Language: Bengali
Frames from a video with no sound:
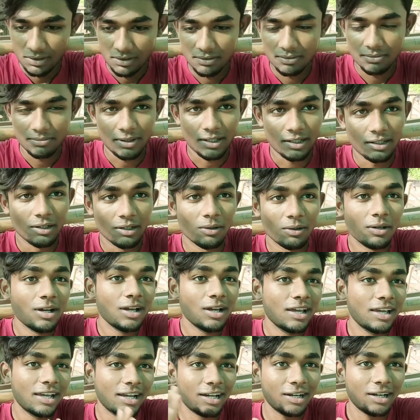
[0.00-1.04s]
বাদ দাও
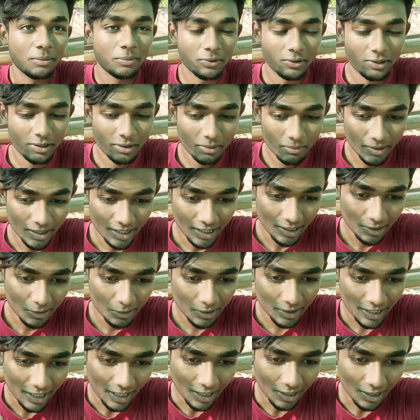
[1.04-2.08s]
এখানে প্রতিদিন বিকালে
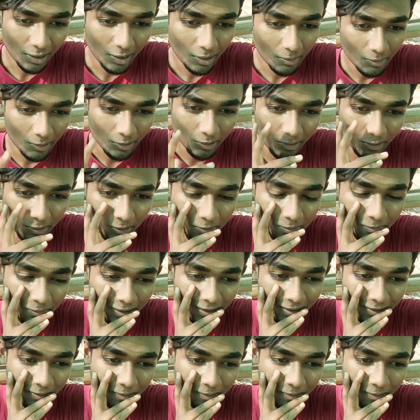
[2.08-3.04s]
করে খেলা এবং মানে